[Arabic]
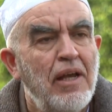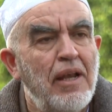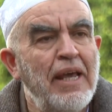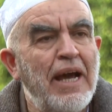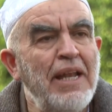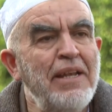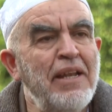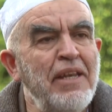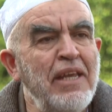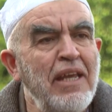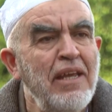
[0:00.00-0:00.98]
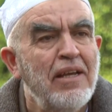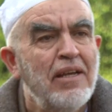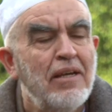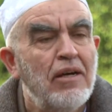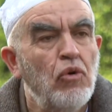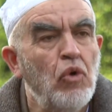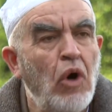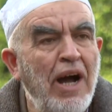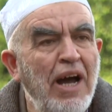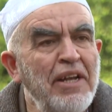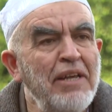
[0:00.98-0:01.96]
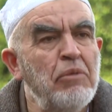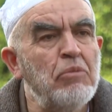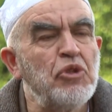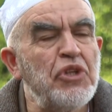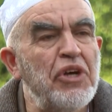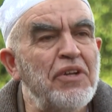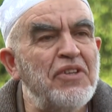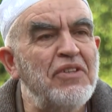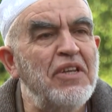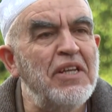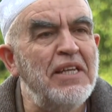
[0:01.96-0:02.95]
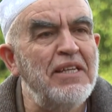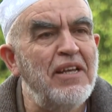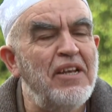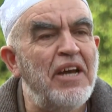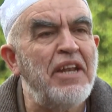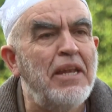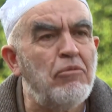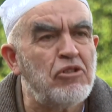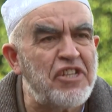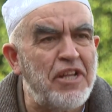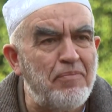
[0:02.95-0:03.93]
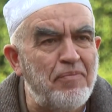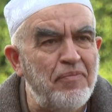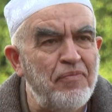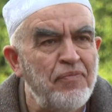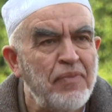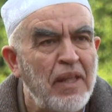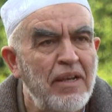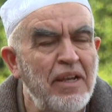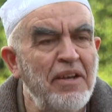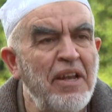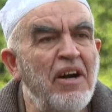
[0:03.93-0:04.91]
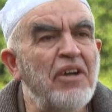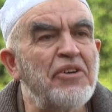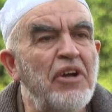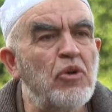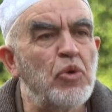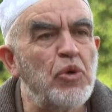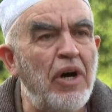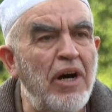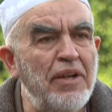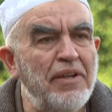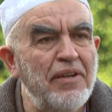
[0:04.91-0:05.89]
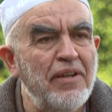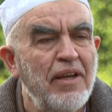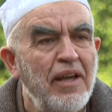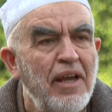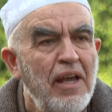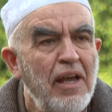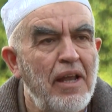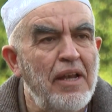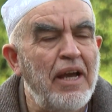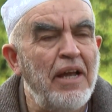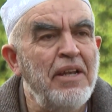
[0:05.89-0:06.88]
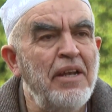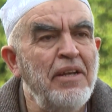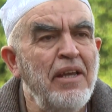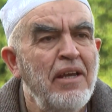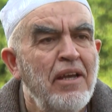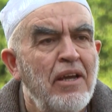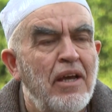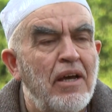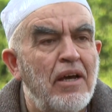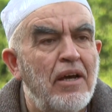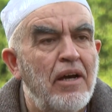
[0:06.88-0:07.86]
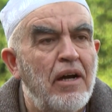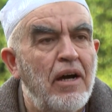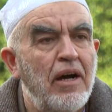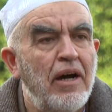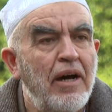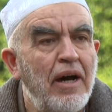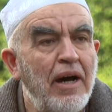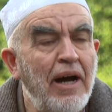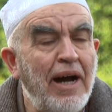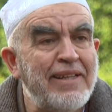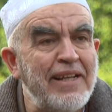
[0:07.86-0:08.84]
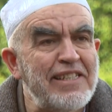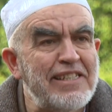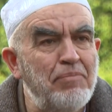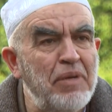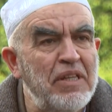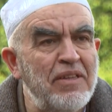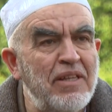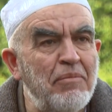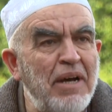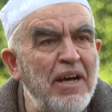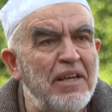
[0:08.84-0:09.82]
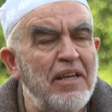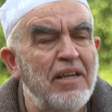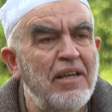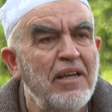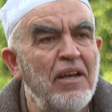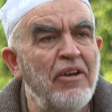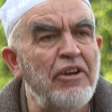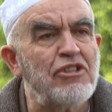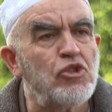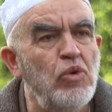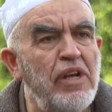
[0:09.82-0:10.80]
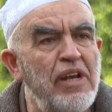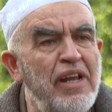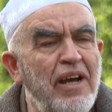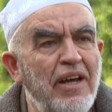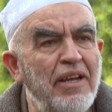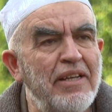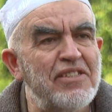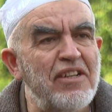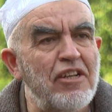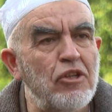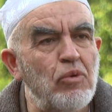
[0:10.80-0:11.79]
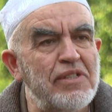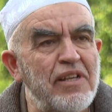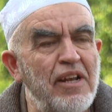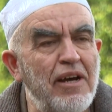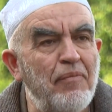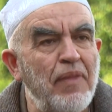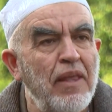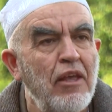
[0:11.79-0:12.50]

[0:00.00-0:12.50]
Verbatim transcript: لأنني أعاني من مطاردة دينية لأنني مسلم لأنني أقرأ القرآن لأنني اعتز بانتمائي الى رسول الله عليه الصلاه والسلام